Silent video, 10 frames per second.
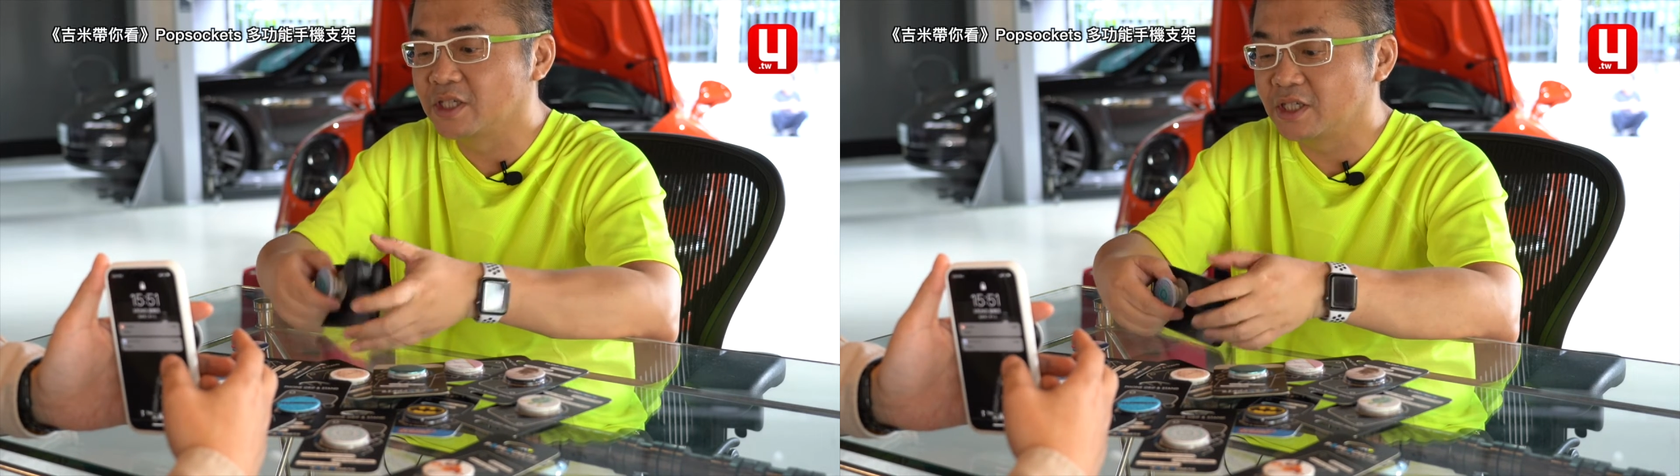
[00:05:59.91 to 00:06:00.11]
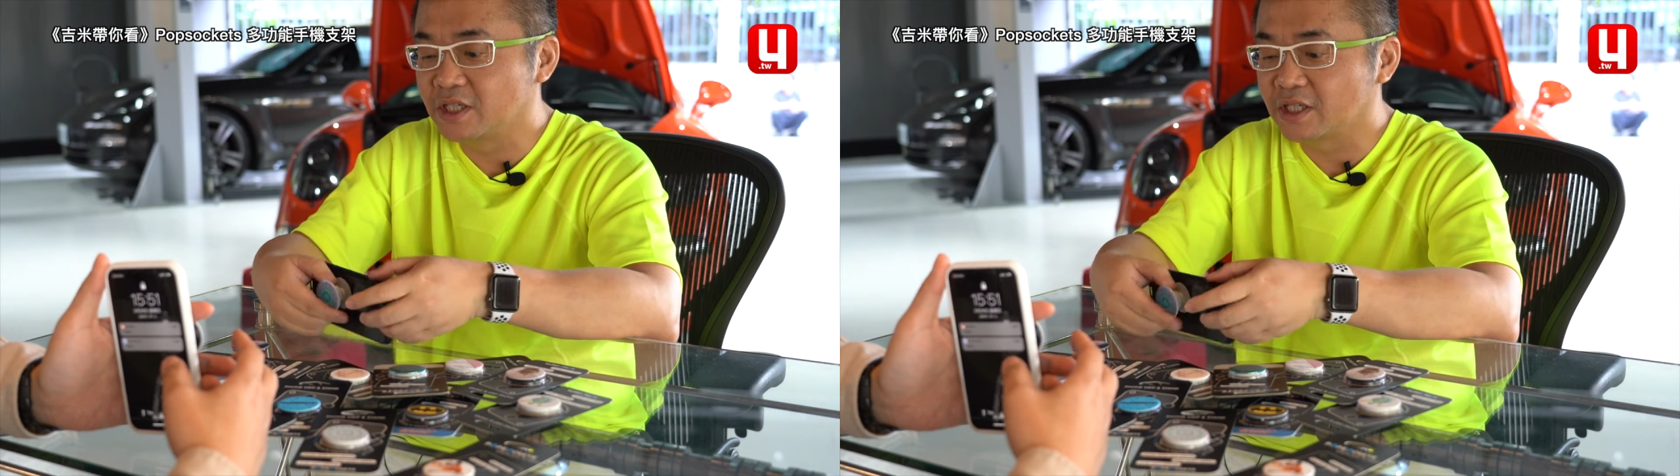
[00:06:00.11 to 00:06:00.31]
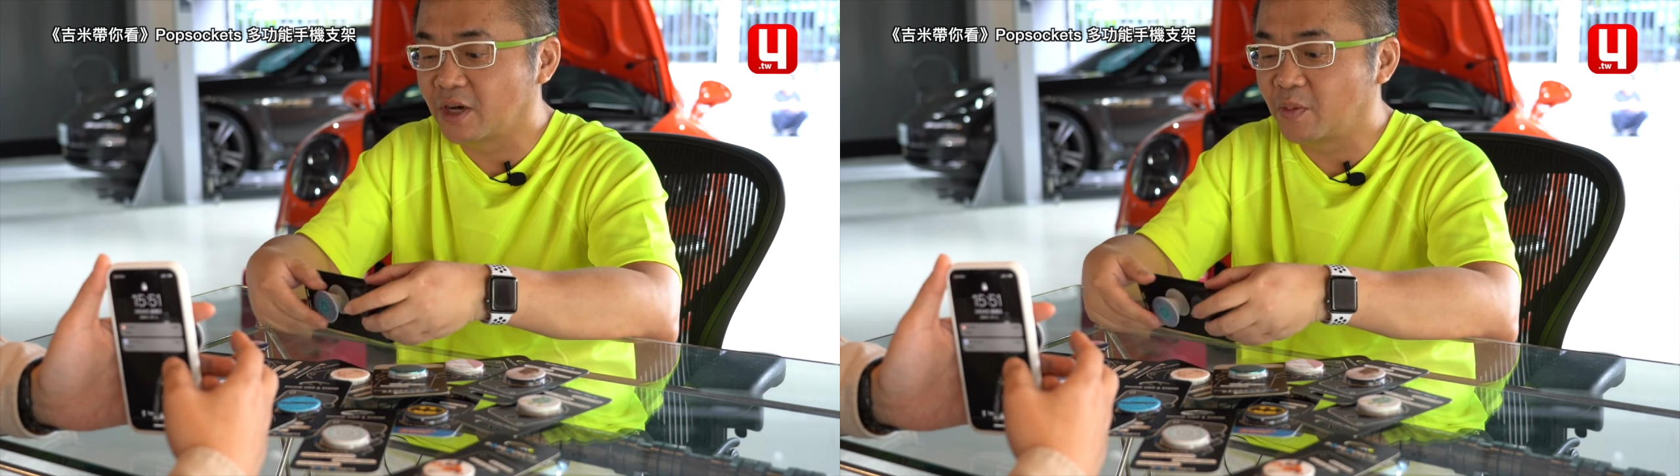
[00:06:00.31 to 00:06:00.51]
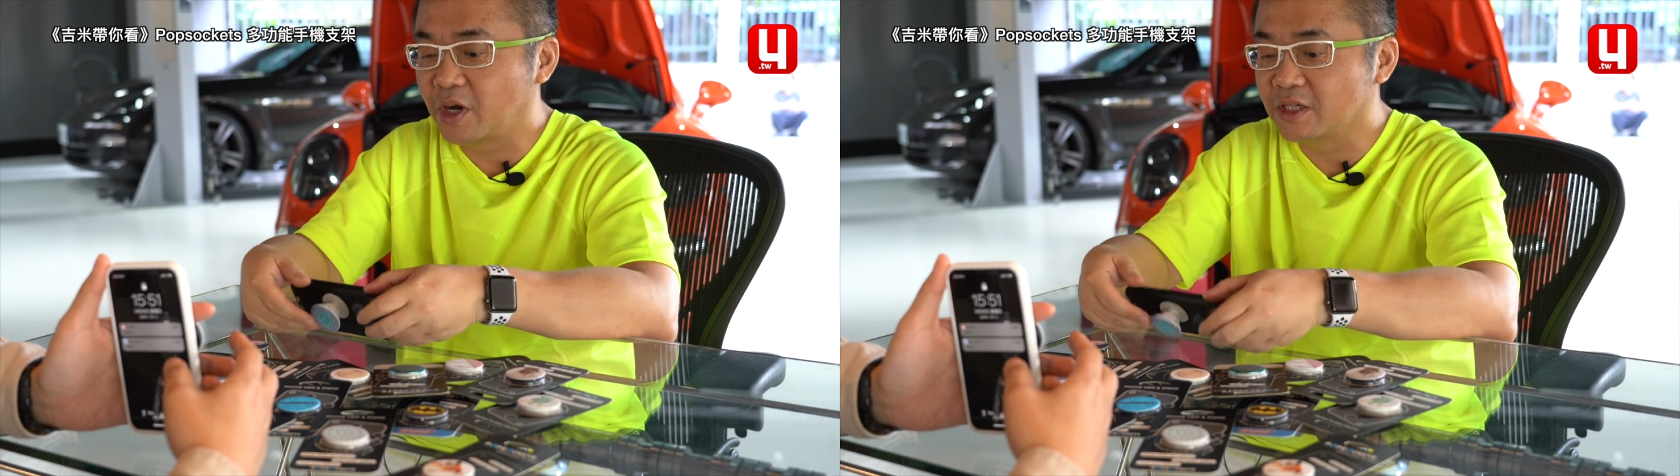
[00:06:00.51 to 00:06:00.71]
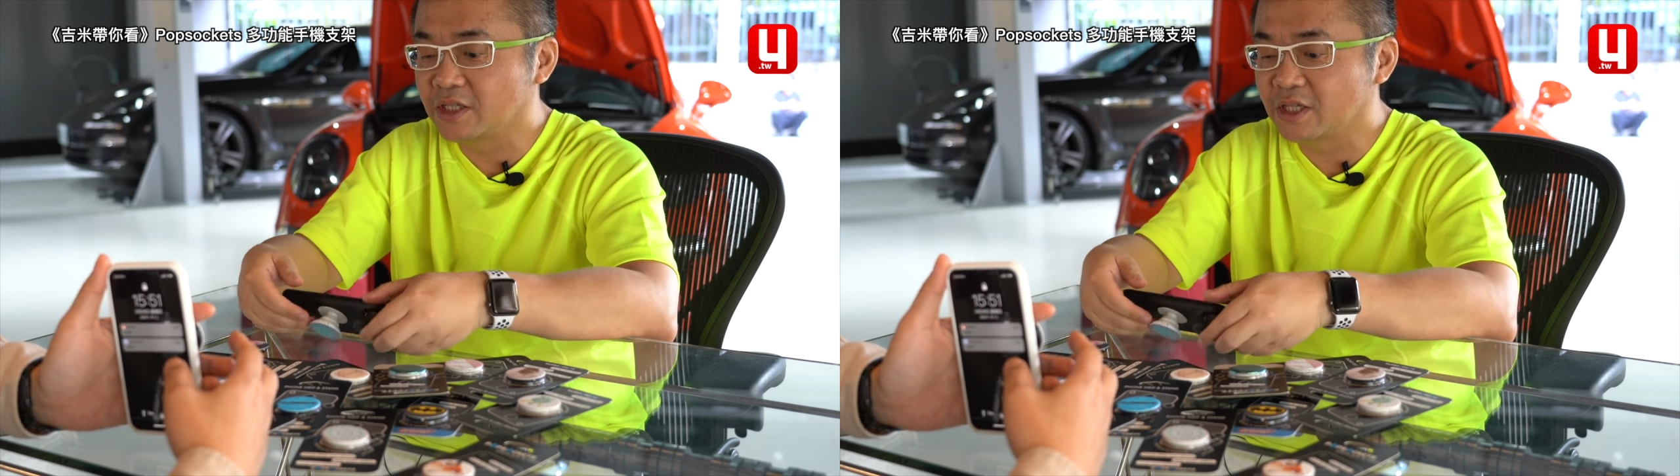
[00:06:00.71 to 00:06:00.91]
其实搞不
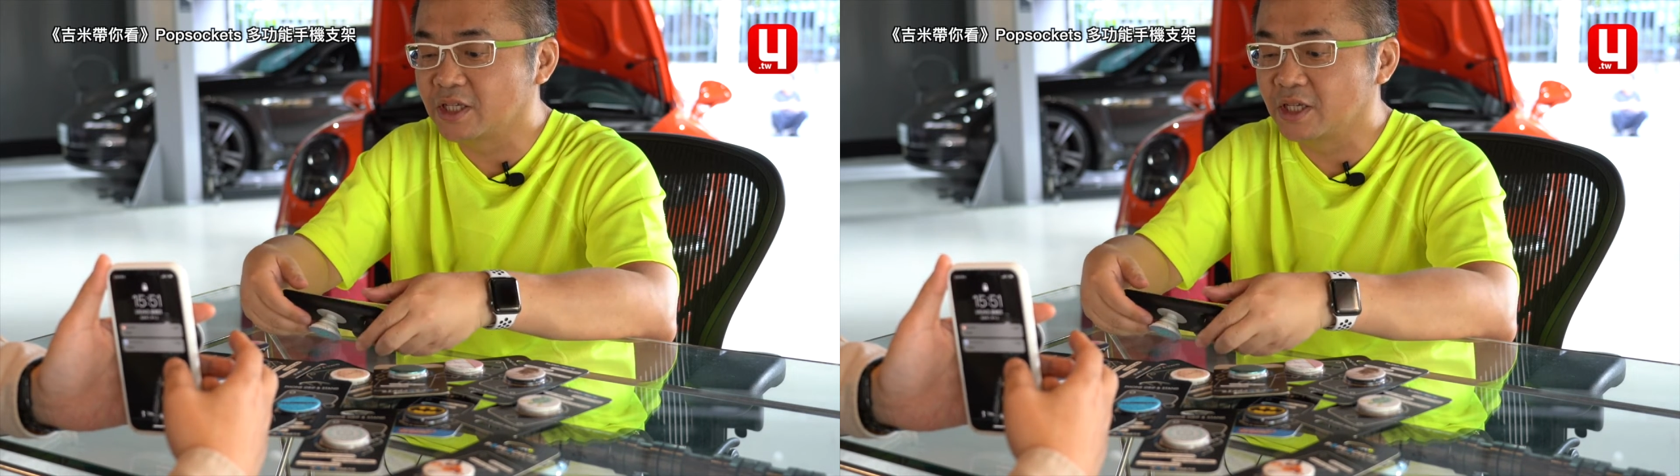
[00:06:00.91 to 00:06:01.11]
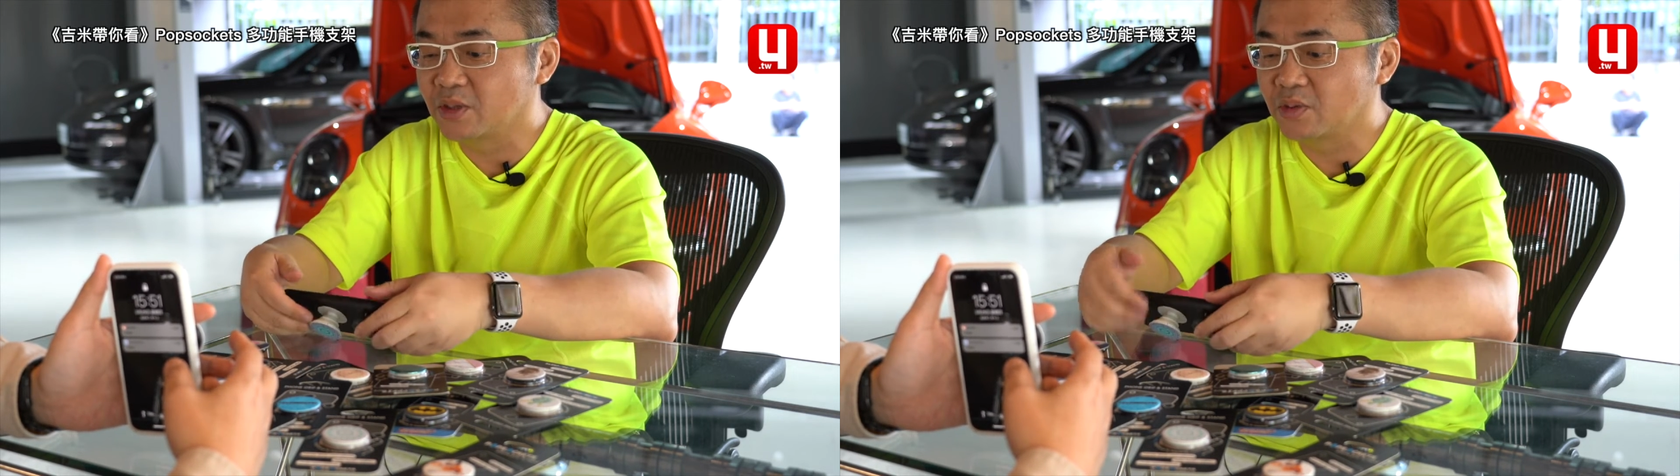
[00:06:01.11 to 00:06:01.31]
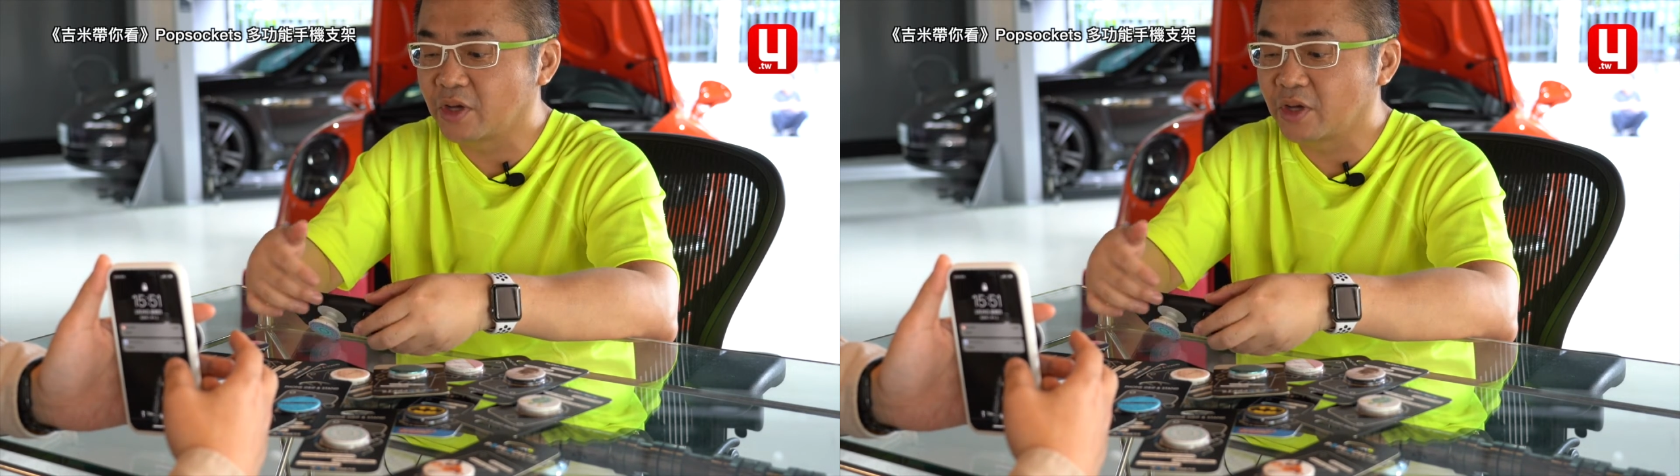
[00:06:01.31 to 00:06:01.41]
好也是撑得住，